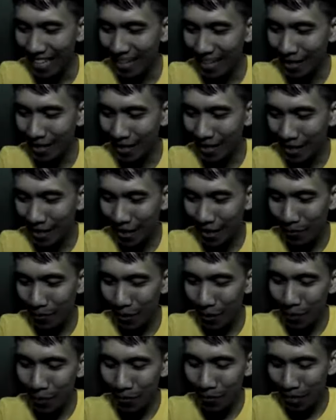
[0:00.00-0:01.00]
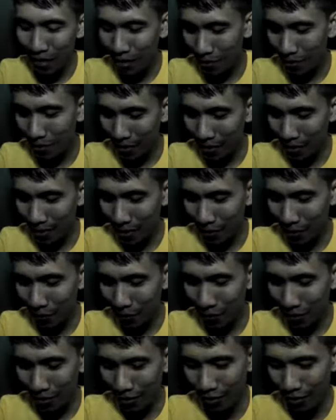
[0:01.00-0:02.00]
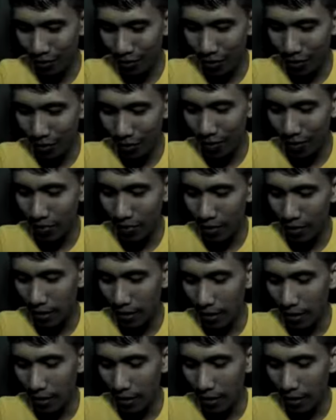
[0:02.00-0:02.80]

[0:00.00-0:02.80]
Excited na ba kayo para sa mensahe ng Panginoon ngayong gabi?